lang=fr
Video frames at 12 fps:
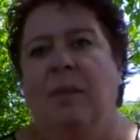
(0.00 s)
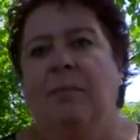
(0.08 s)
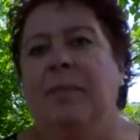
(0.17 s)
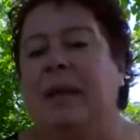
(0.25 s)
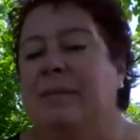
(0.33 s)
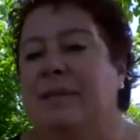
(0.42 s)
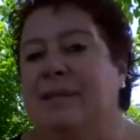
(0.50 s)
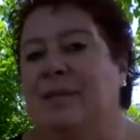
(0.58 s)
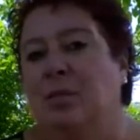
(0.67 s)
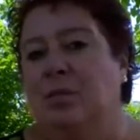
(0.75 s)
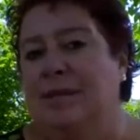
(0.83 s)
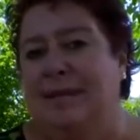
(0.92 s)
même
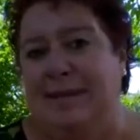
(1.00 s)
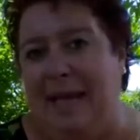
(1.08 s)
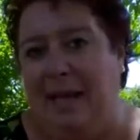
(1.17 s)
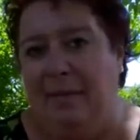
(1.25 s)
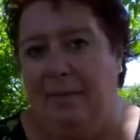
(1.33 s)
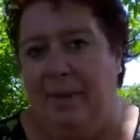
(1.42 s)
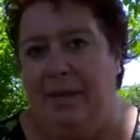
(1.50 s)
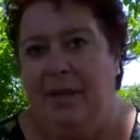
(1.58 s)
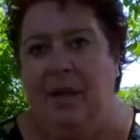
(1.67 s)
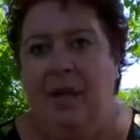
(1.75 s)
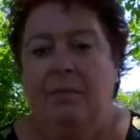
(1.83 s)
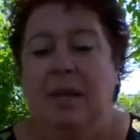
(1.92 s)
si on s'aime,
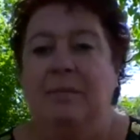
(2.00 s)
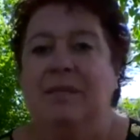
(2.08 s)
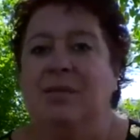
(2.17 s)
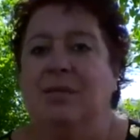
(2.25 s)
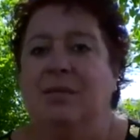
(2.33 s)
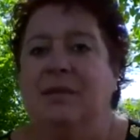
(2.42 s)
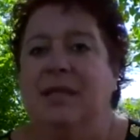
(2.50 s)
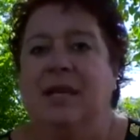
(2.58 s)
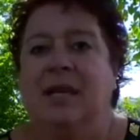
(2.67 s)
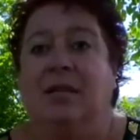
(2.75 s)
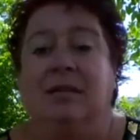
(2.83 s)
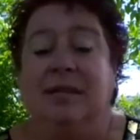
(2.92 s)
même si on
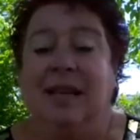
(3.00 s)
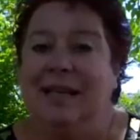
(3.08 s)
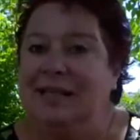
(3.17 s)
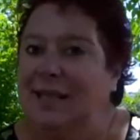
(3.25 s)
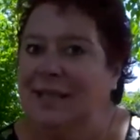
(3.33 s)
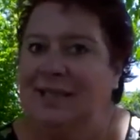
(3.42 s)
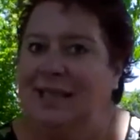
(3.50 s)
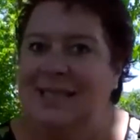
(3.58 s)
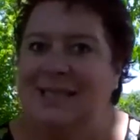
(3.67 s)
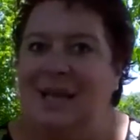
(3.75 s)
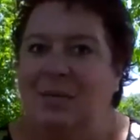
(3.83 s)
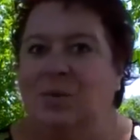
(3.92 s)
est euh, très très
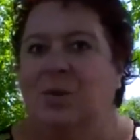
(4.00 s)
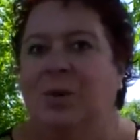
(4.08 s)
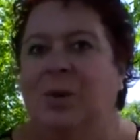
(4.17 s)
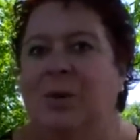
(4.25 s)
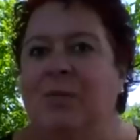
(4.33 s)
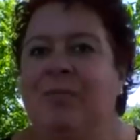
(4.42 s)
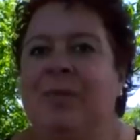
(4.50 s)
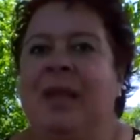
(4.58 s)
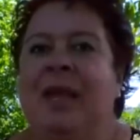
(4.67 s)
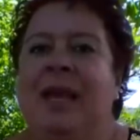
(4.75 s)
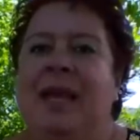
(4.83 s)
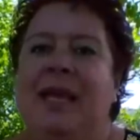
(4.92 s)
très amoureux.
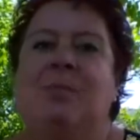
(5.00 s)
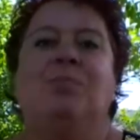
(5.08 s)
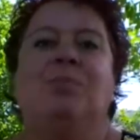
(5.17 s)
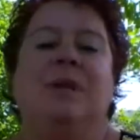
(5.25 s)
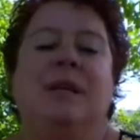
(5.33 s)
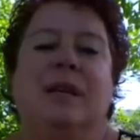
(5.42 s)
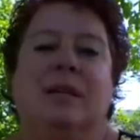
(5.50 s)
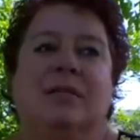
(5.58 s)
Et puis,